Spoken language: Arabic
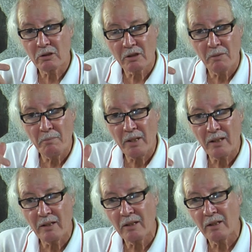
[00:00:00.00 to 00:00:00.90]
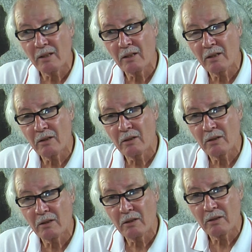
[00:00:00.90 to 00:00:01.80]
تكمار دي
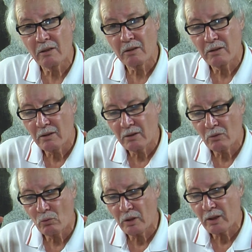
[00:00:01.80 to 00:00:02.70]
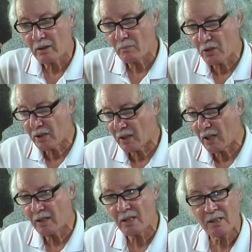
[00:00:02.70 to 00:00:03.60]
دي قلنا دي ماشي
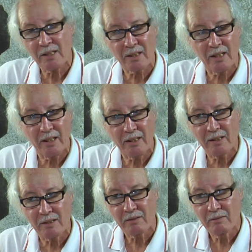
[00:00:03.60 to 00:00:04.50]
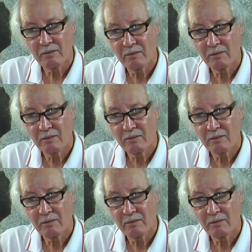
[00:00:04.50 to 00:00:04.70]
سقنديس ناس كاناريس